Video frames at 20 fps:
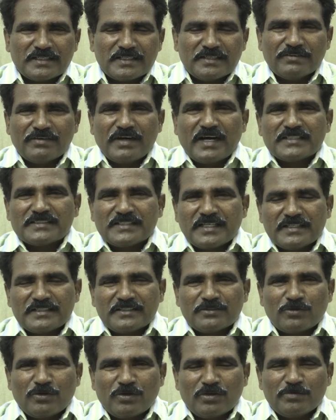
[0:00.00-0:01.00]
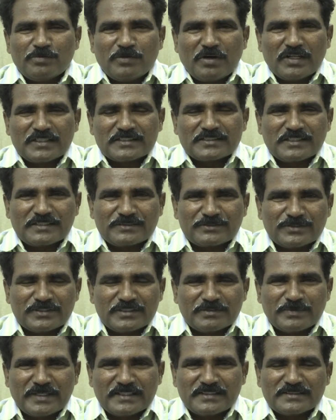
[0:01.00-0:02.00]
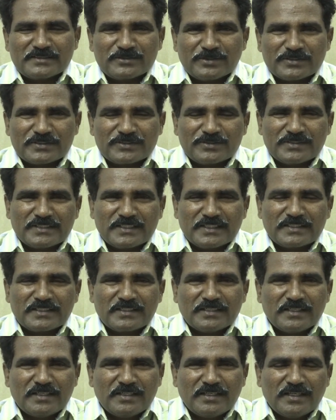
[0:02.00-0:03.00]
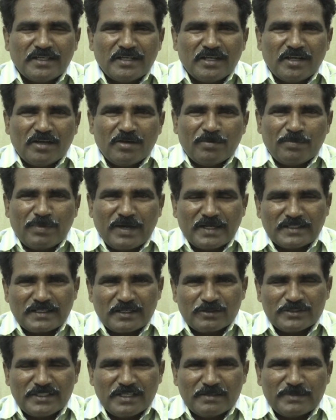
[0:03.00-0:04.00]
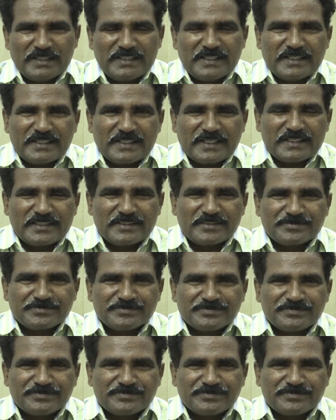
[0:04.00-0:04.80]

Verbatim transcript: నివాసాన్ని కోల్పోవాల్సినటువంటి పరిస్థితి వస్తుంది పంటలు దెబ్బతింటాయి